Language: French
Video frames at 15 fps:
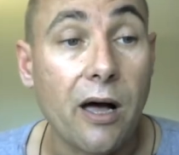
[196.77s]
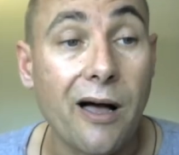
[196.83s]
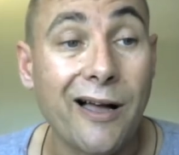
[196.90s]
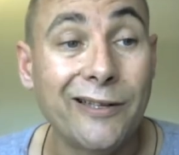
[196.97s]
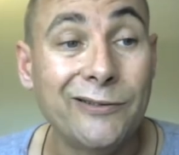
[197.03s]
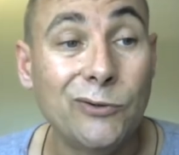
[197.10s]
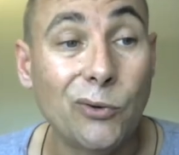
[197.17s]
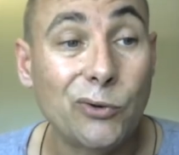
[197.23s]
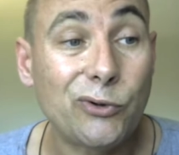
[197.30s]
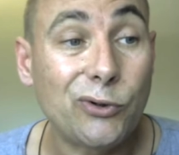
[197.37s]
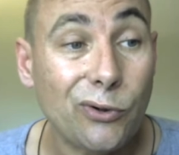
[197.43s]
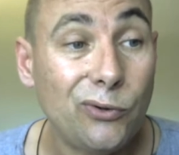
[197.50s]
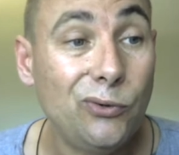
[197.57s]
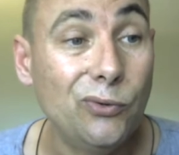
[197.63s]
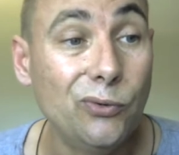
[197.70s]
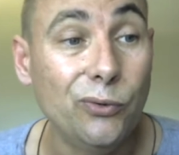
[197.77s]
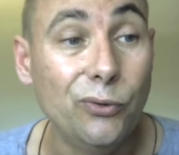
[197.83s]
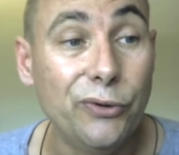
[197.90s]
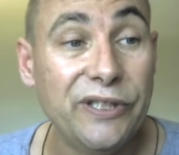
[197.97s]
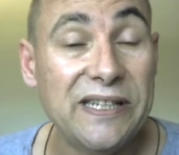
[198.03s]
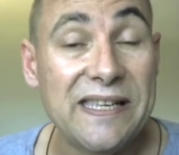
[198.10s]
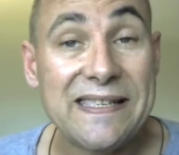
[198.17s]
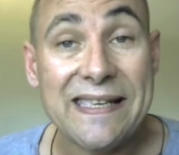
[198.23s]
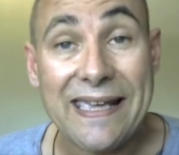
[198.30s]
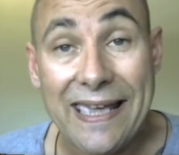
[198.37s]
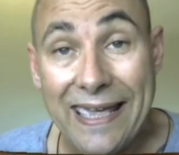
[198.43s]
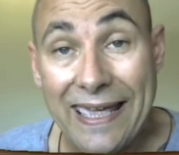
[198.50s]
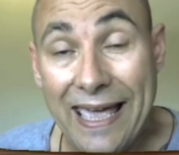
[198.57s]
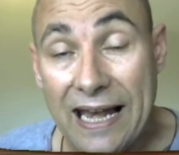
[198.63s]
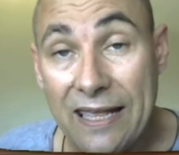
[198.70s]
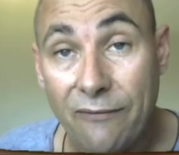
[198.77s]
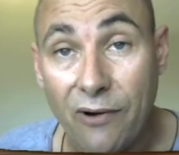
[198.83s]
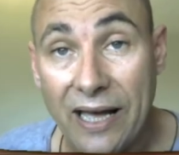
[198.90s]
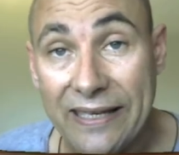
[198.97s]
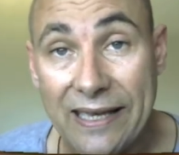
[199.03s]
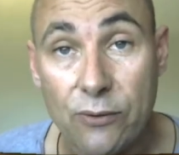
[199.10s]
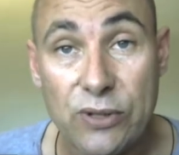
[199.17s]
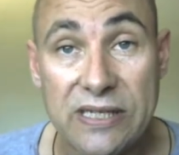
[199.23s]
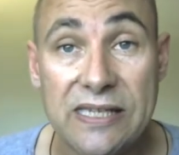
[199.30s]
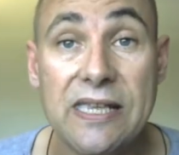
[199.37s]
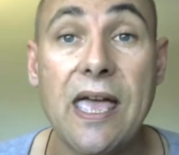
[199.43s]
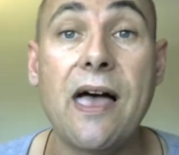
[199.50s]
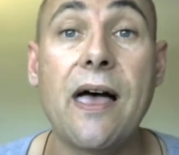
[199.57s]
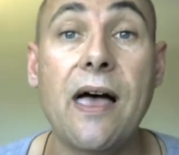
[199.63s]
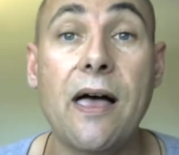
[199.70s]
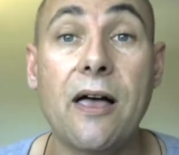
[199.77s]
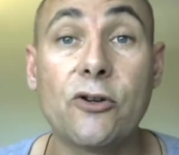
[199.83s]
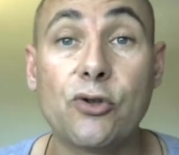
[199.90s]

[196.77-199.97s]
donc surtout utilisez et à allez voir, il y a aussi un,